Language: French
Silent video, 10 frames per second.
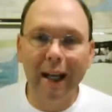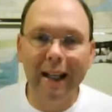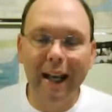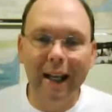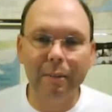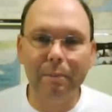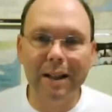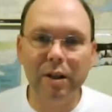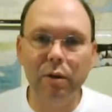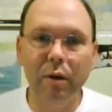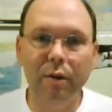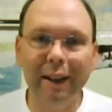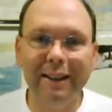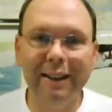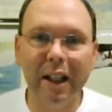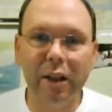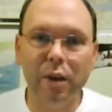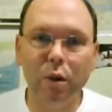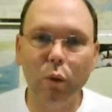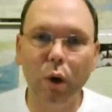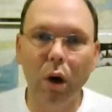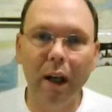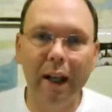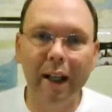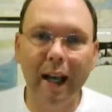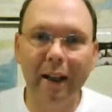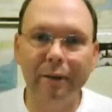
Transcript: et 4. Matthieu 27, 3 et 4.